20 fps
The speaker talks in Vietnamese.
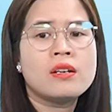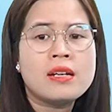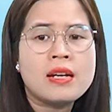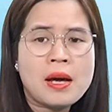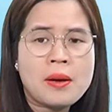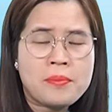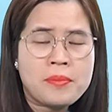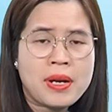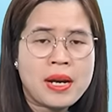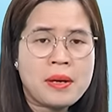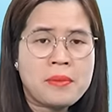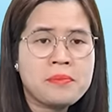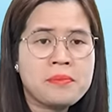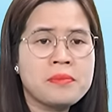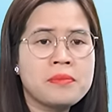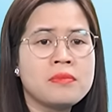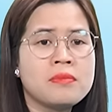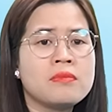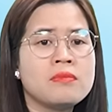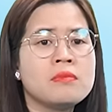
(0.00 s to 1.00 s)
5 năm
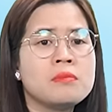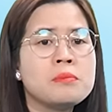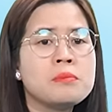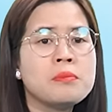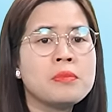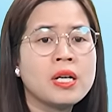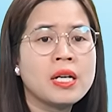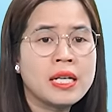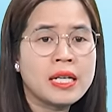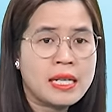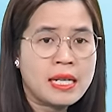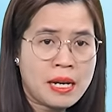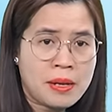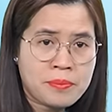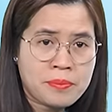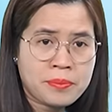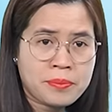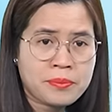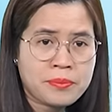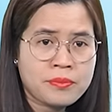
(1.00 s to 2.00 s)
10 năm
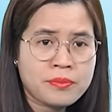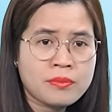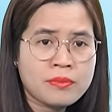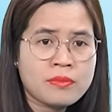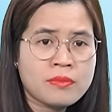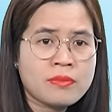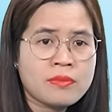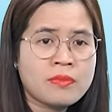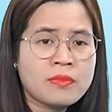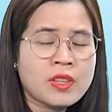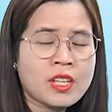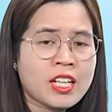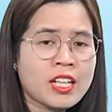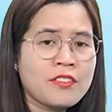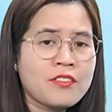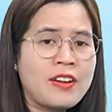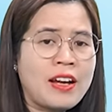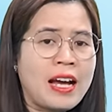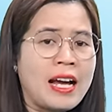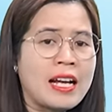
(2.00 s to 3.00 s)

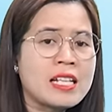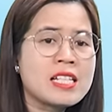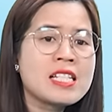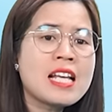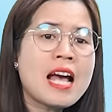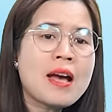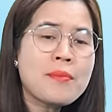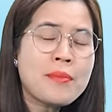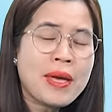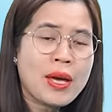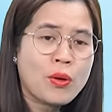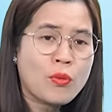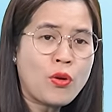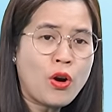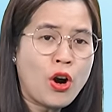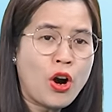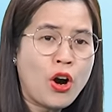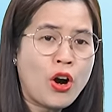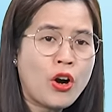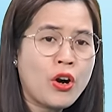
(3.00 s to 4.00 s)
và cha mẹ của
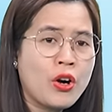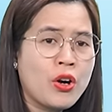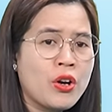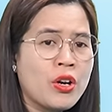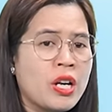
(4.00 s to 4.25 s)
họ